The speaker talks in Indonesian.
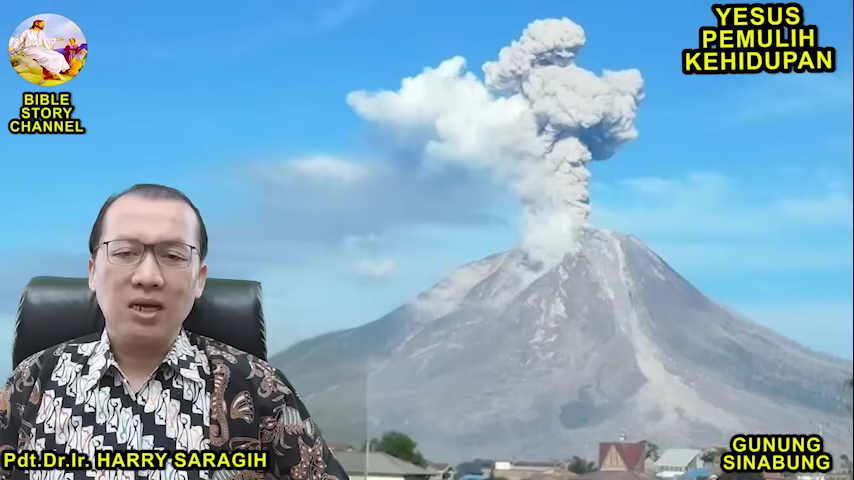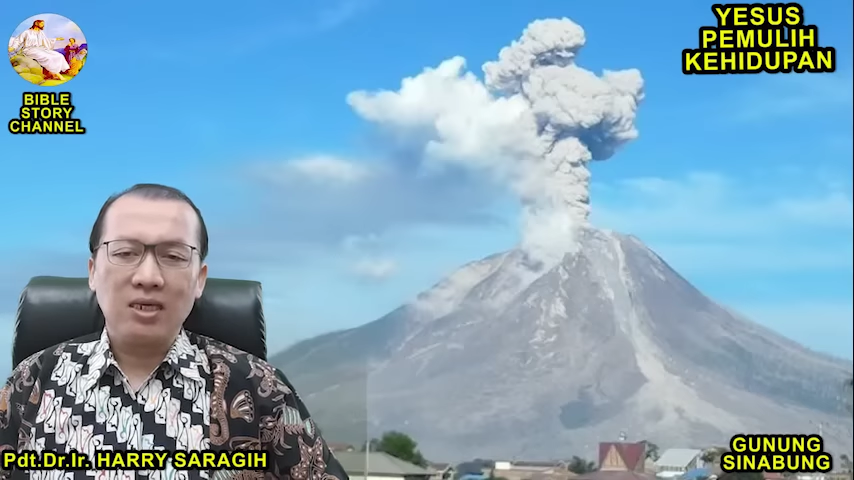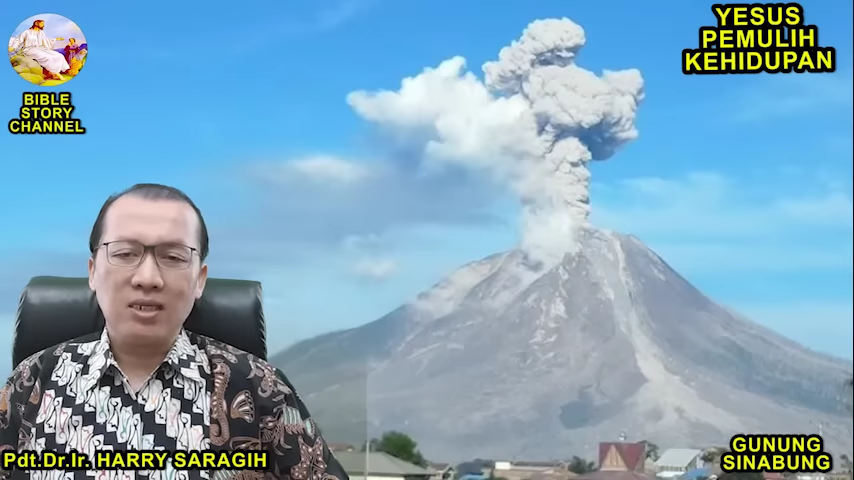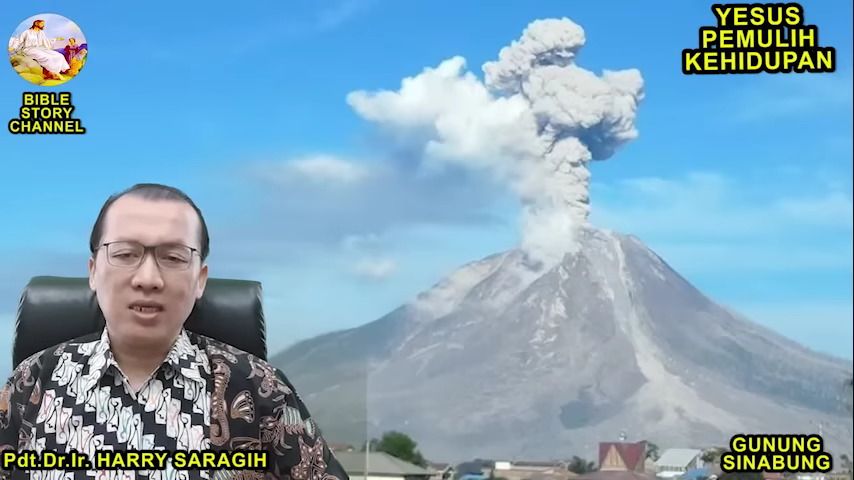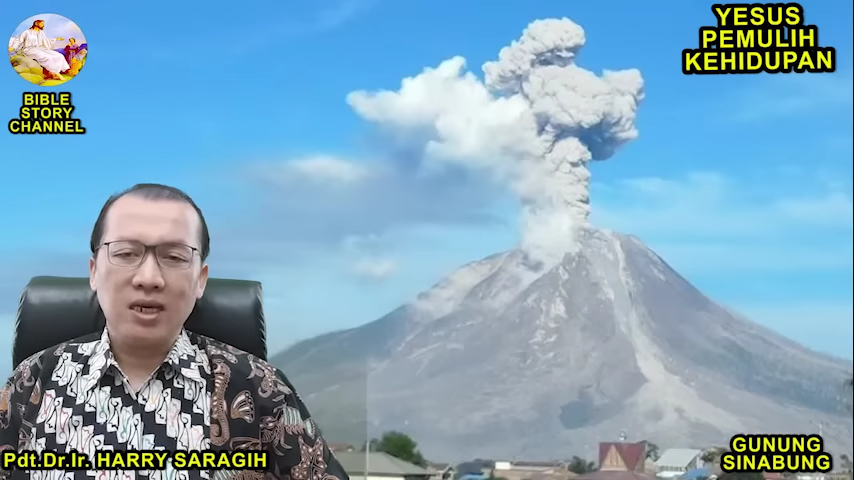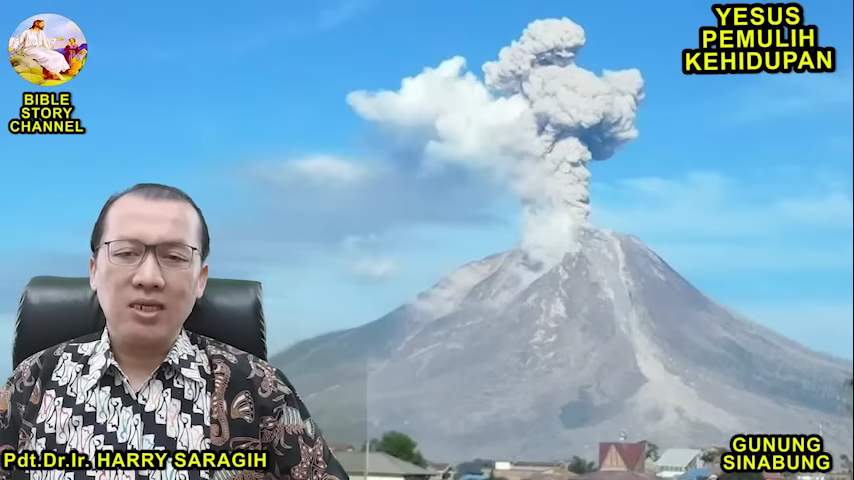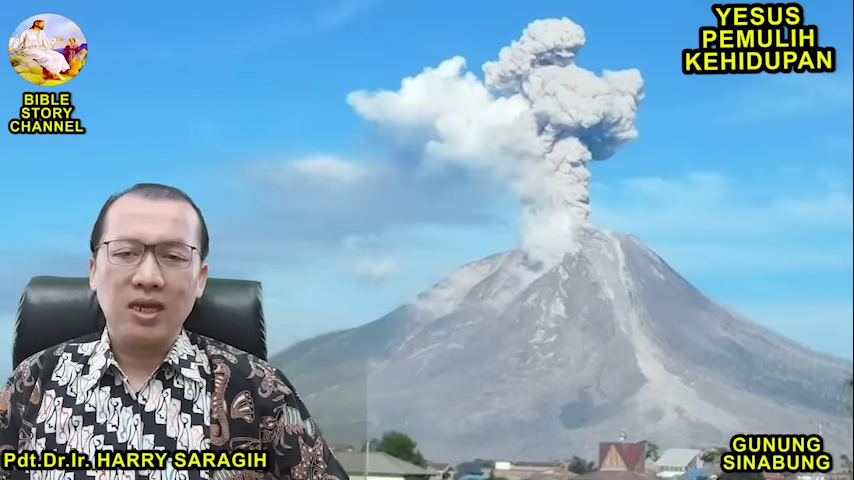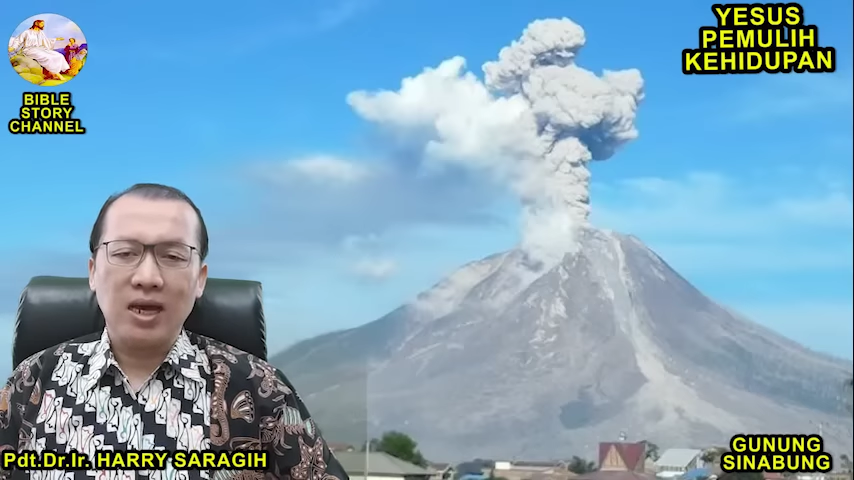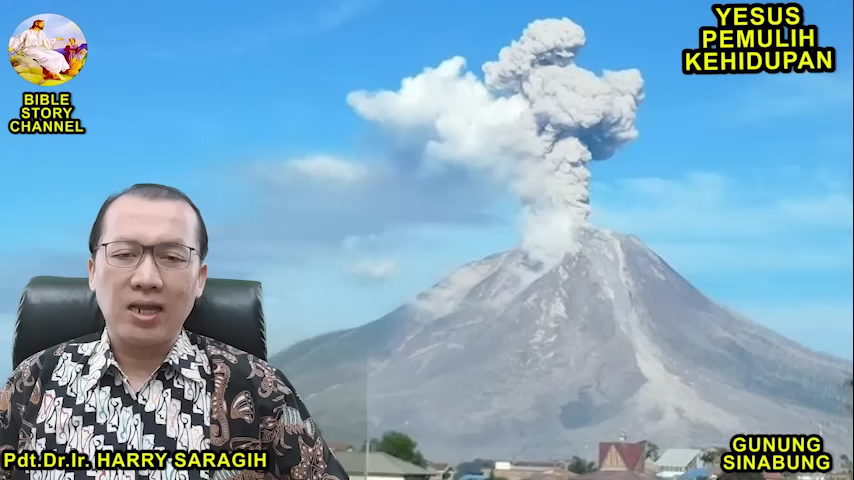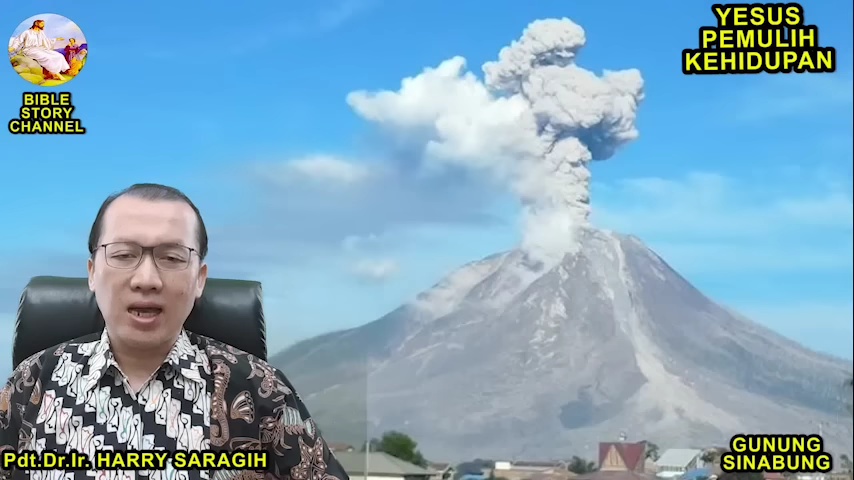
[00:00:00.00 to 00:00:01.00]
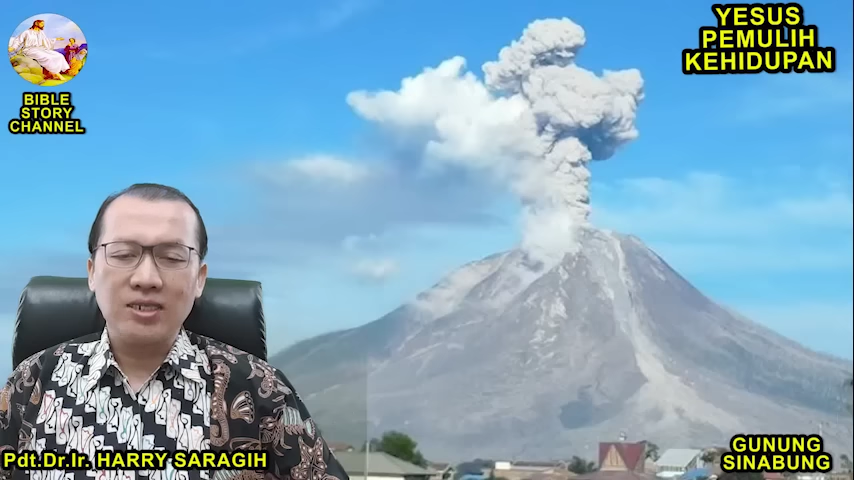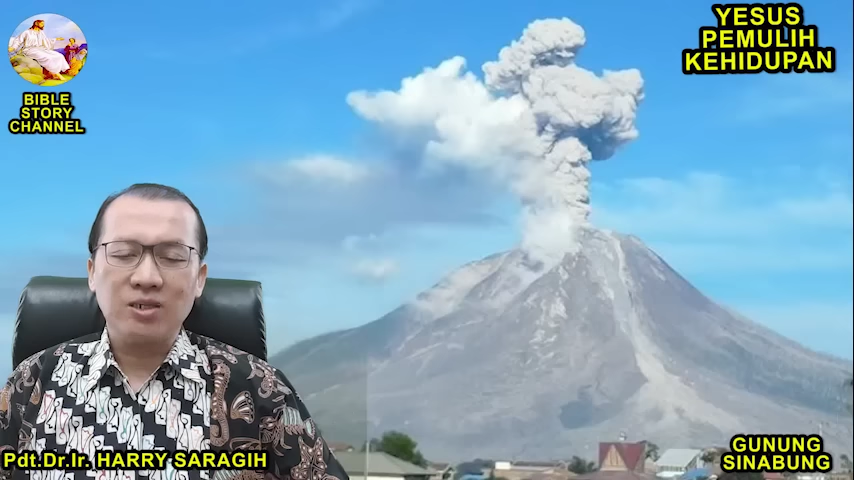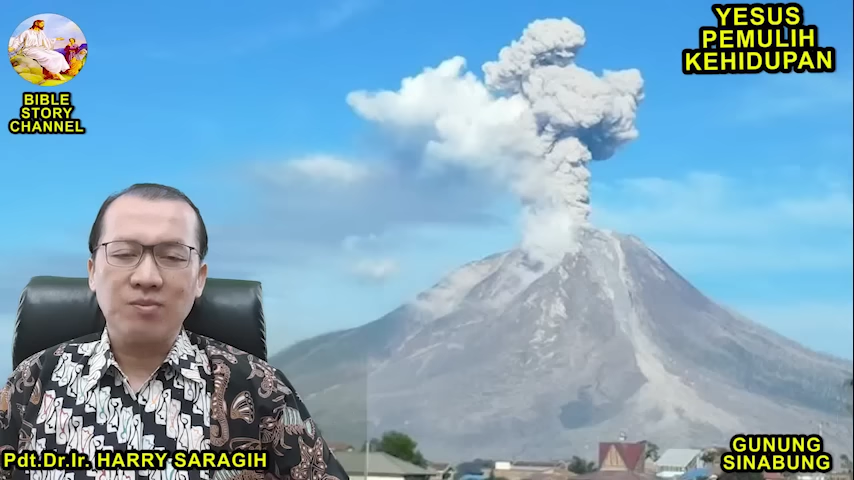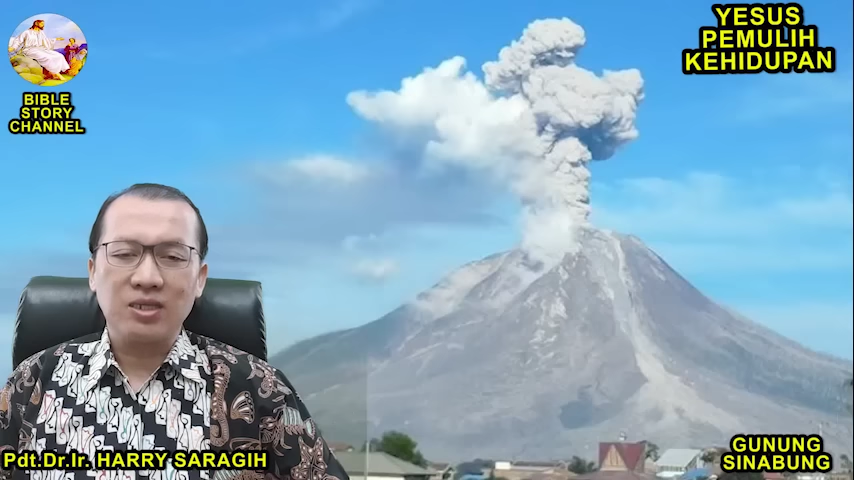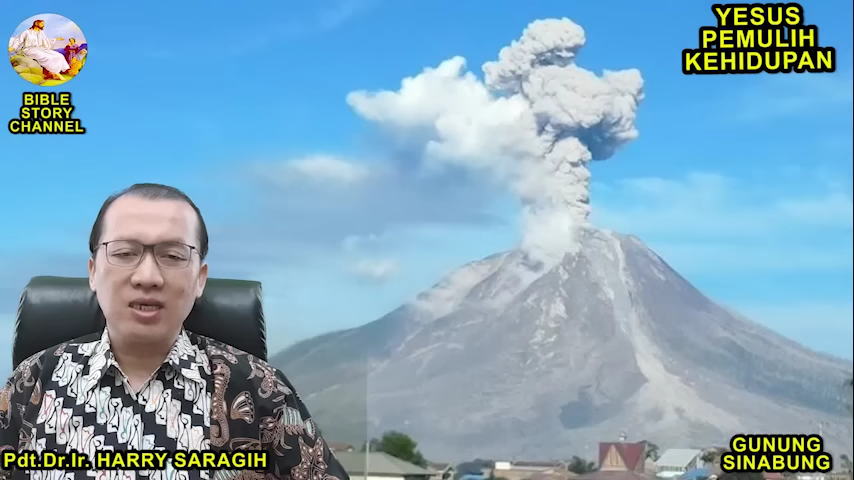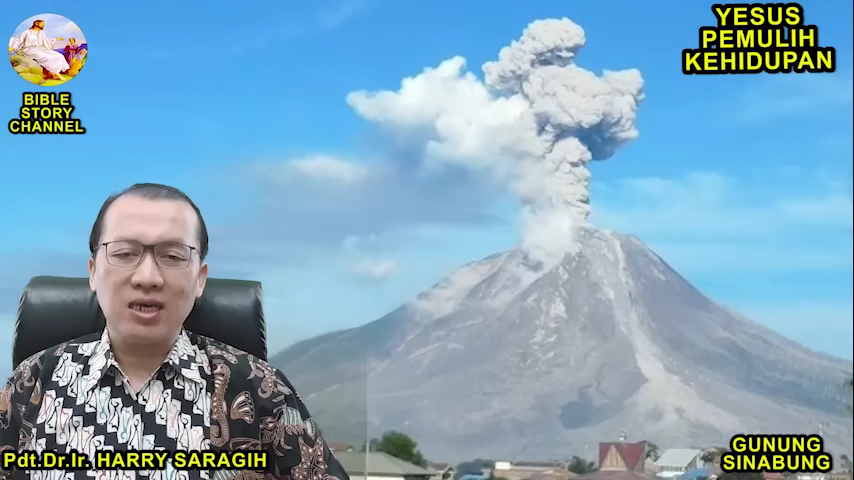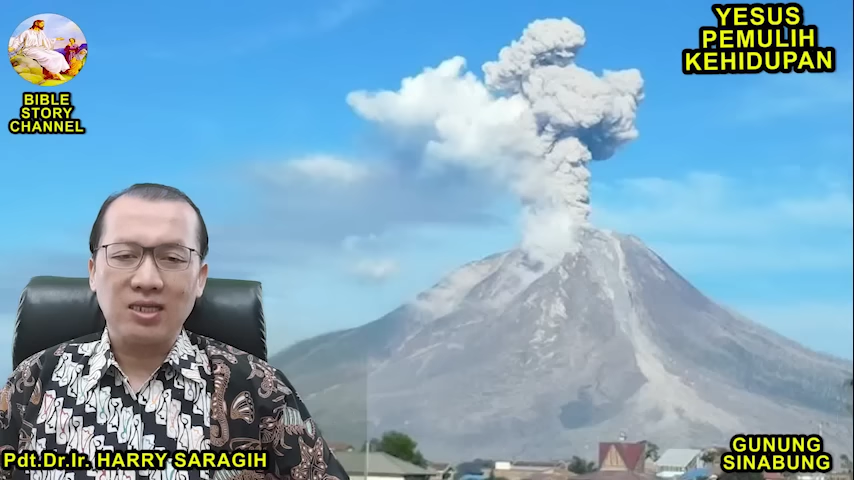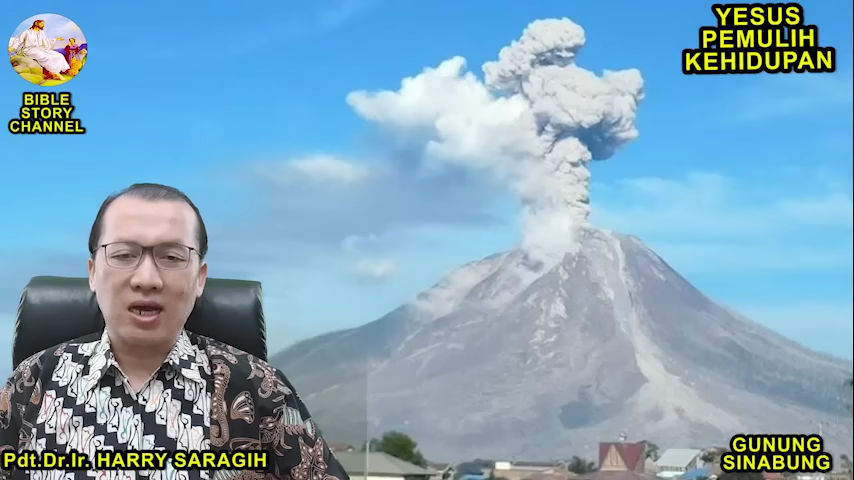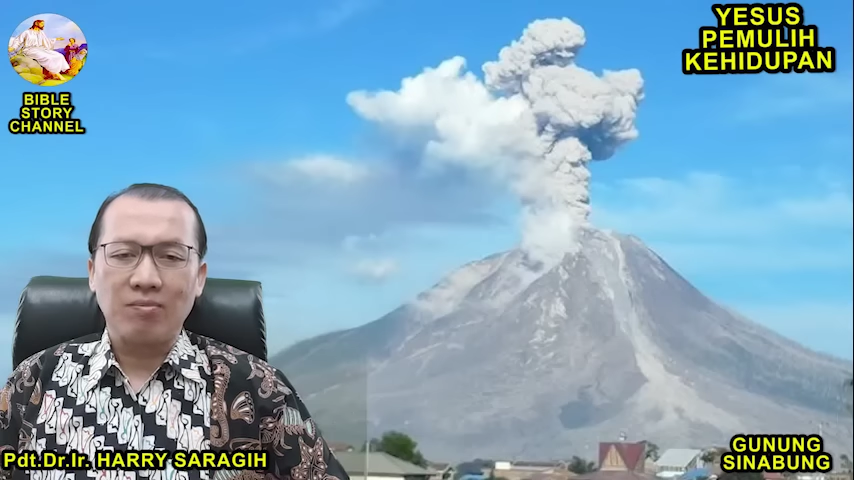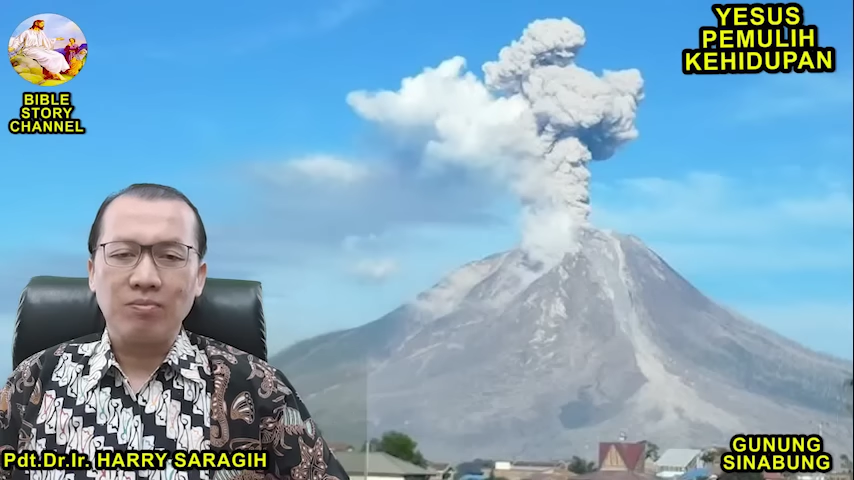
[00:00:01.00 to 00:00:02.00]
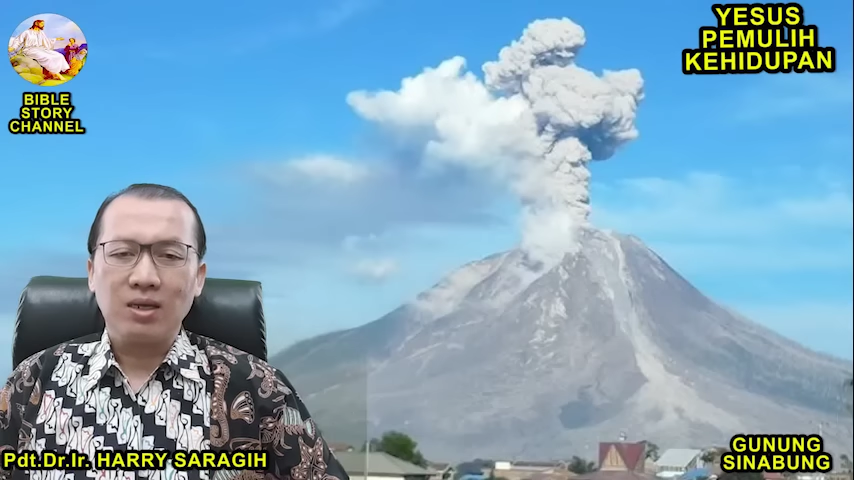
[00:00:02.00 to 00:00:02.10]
ketika dilahirkan seperti kita